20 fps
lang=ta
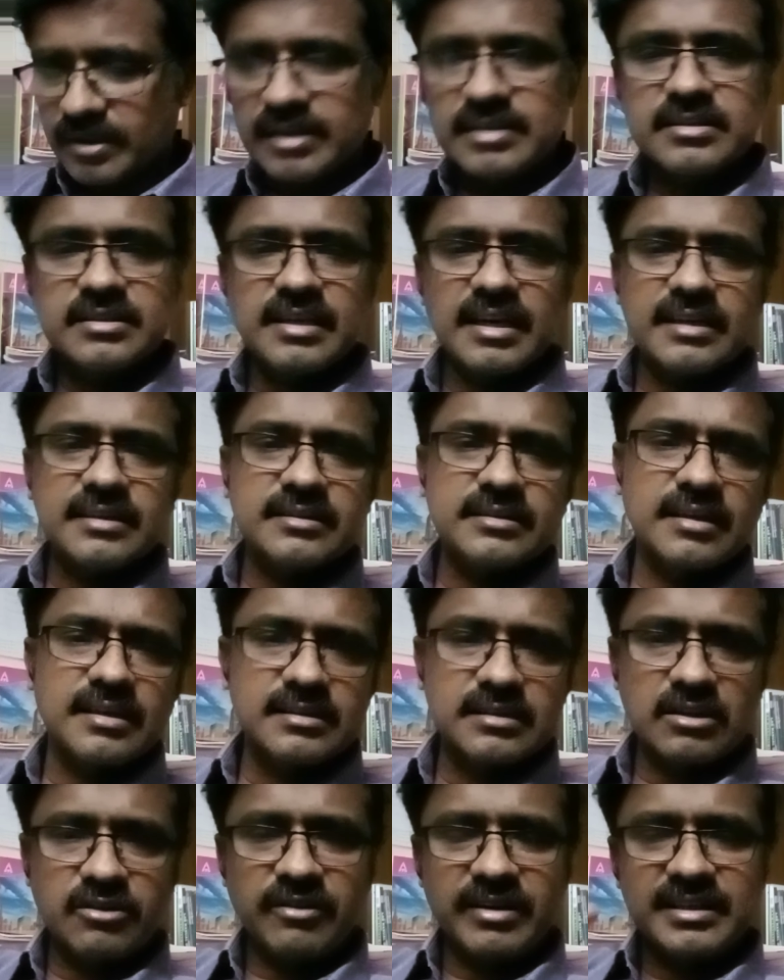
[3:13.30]

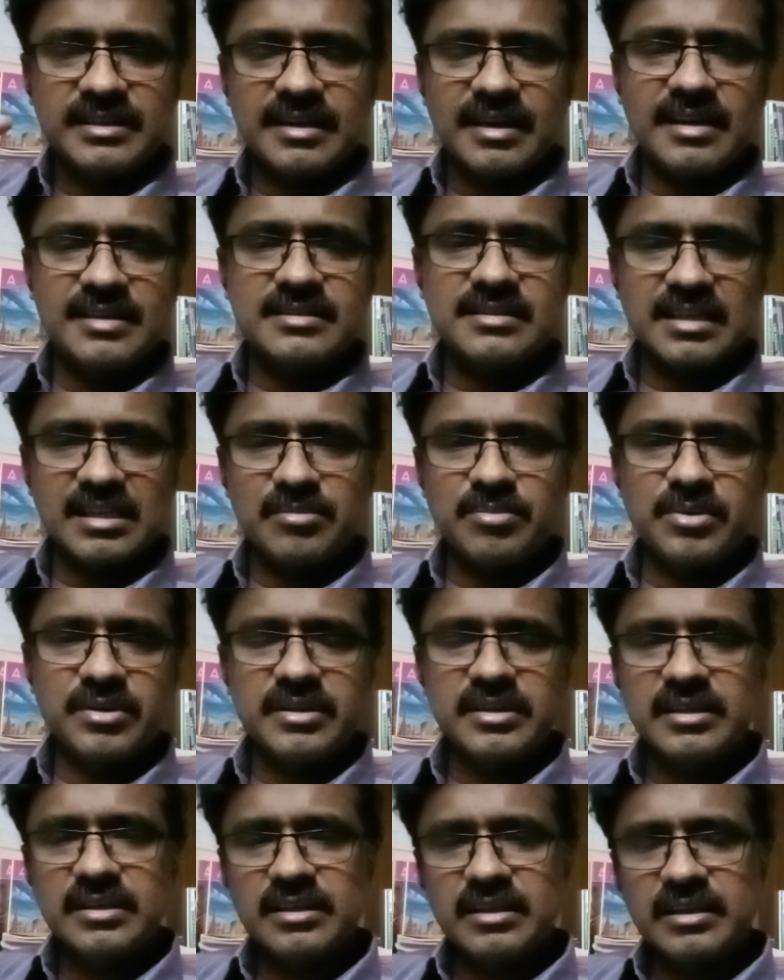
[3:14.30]
எக்ஸாக்டாக இந்த வைக்காரியஸ்
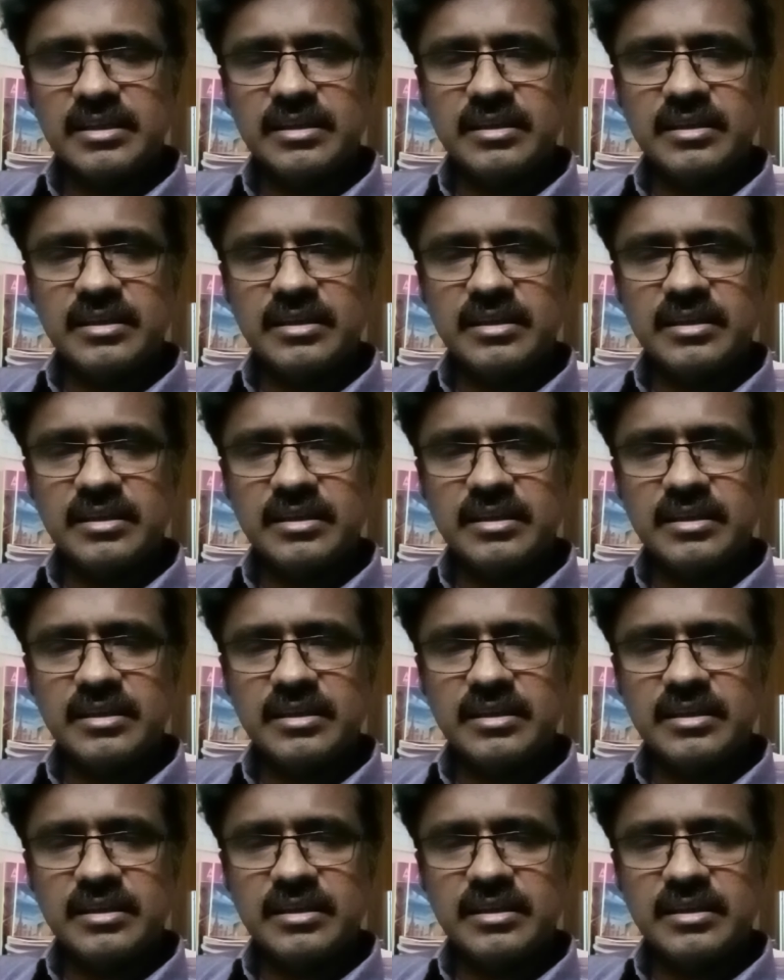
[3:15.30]
லைபிலிட்டி